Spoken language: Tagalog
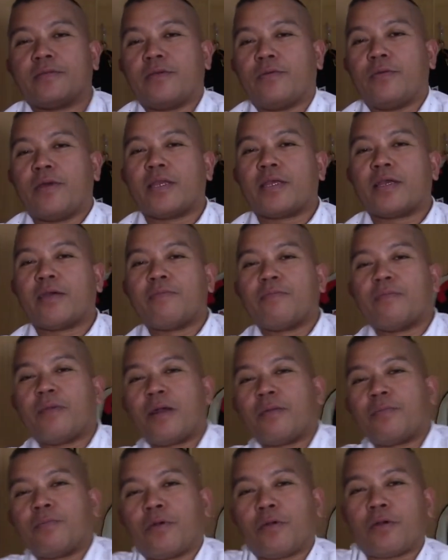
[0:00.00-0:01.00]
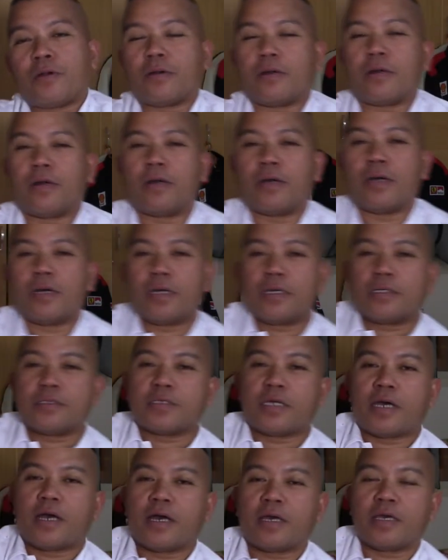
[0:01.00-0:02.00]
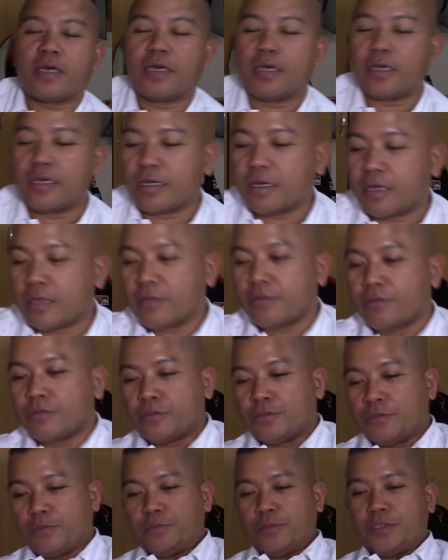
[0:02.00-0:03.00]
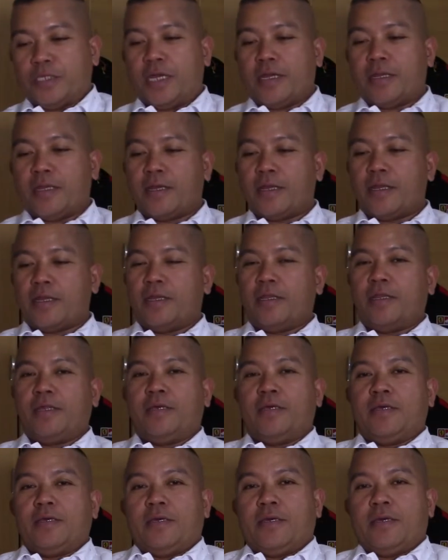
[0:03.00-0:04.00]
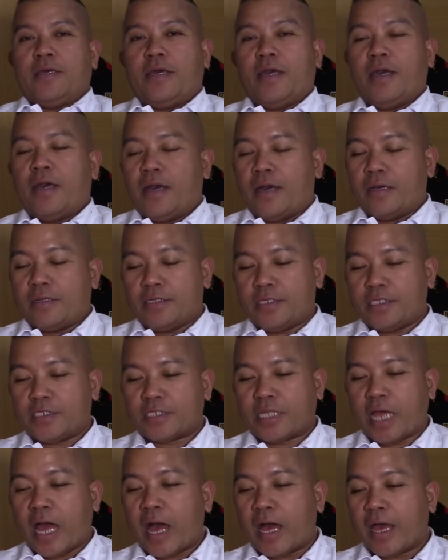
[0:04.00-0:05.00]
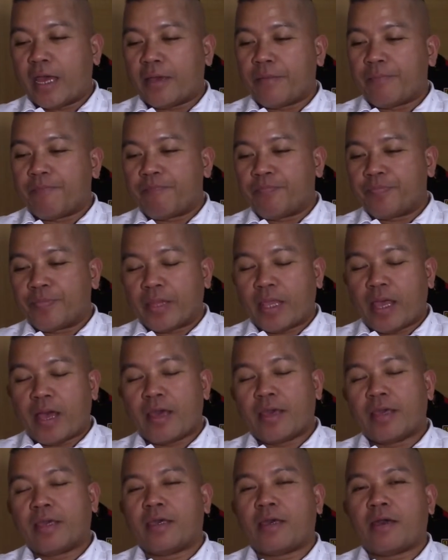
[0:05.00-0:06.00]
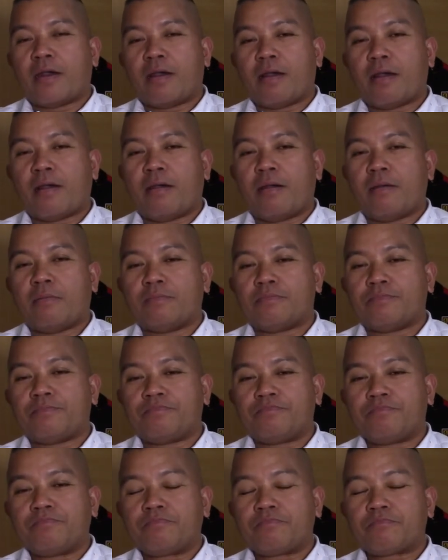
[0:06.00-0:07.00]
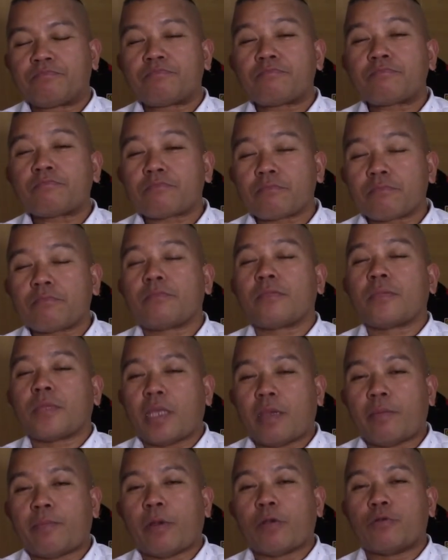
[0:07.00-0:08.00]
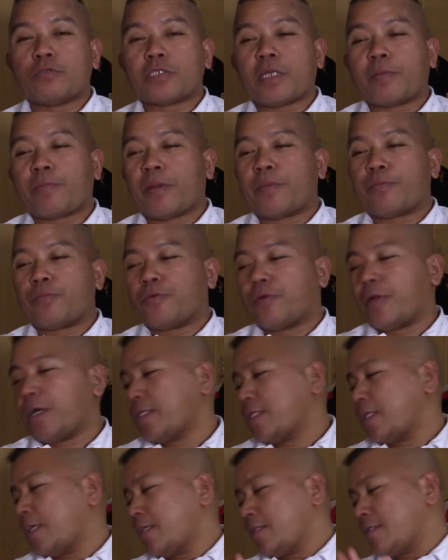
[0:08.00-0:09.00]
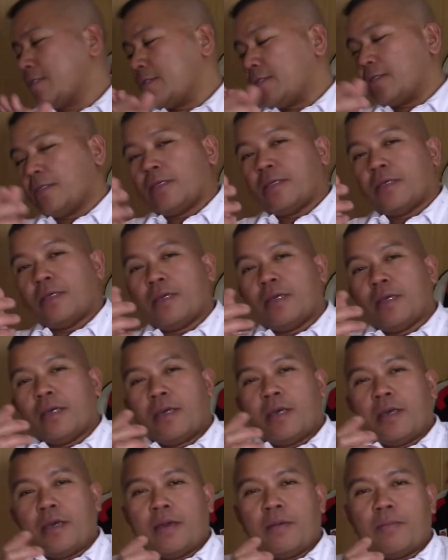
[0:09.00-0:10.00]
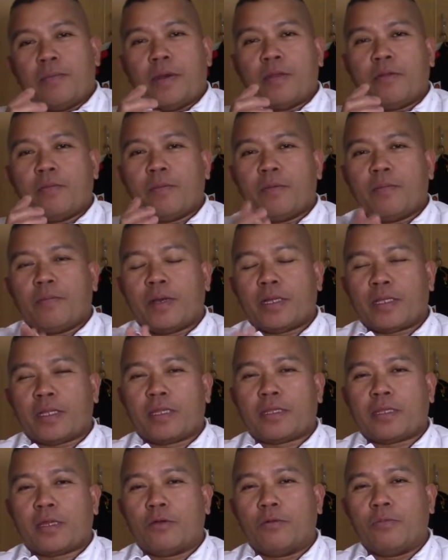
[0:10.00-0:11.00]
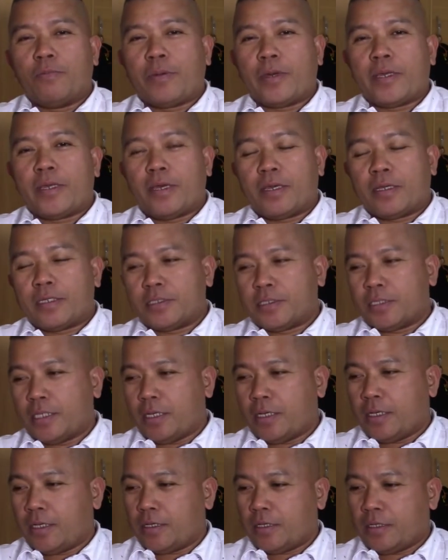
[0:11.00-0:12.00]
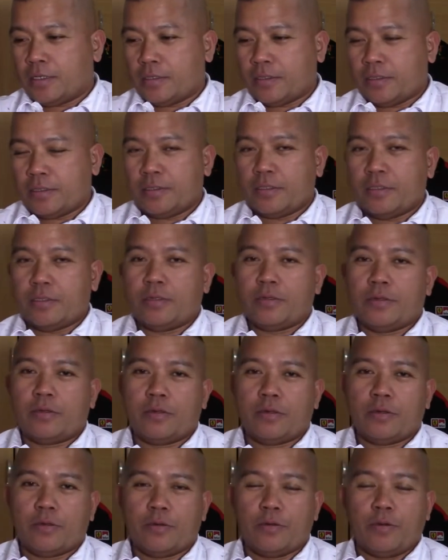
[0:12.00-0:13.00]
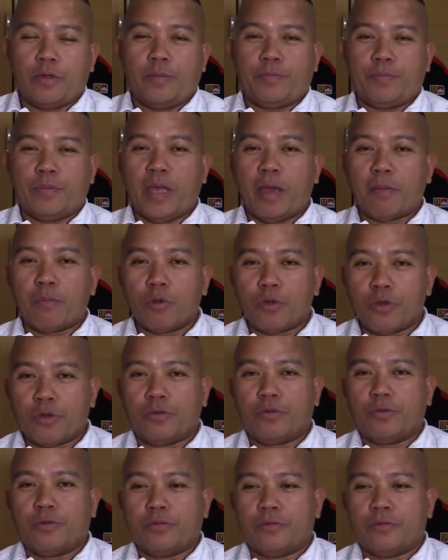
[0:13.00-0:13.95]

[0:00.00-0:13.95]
Welcome back po uh, sa aking uh, YouTube channel. Uh, this time ay um, pag-usapan po natin paano ba magtatagumpay ang isang OFW.